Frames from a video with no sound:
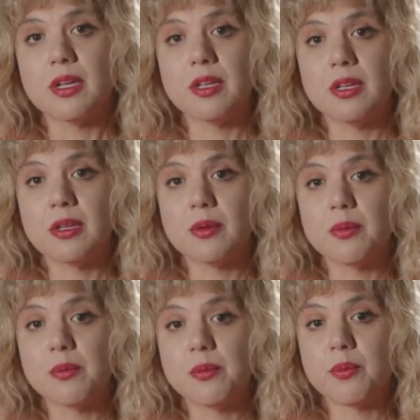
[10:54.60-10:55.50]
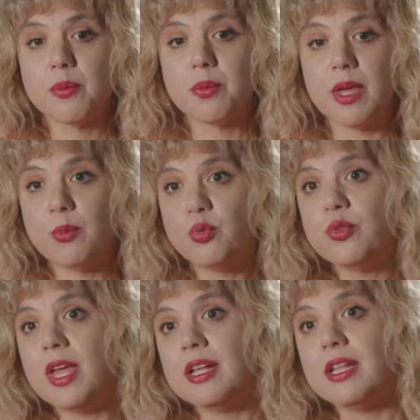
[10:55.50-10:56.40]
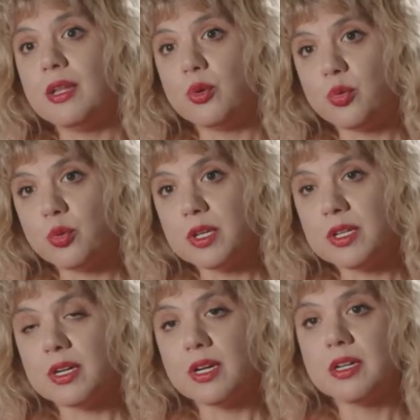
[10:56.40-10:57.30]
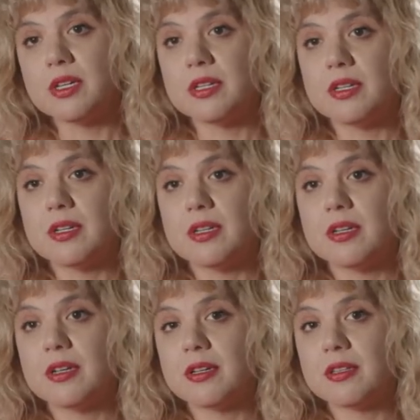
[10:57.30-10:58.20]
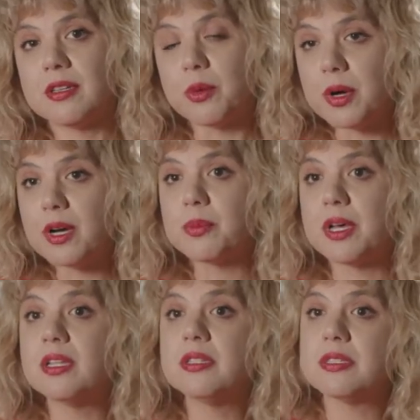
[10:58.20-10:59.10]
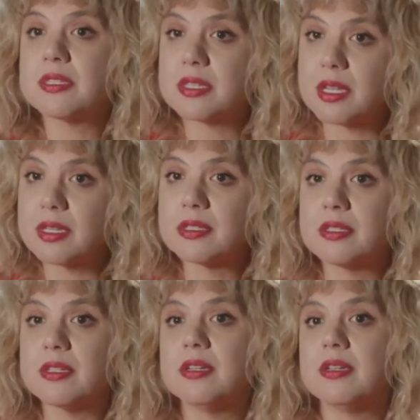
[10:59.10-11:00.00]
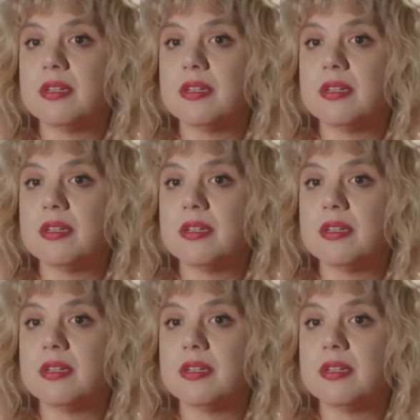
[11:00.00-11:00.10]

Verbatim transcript: E, Ebru tekniğini kullanarak e, tamamen sanatı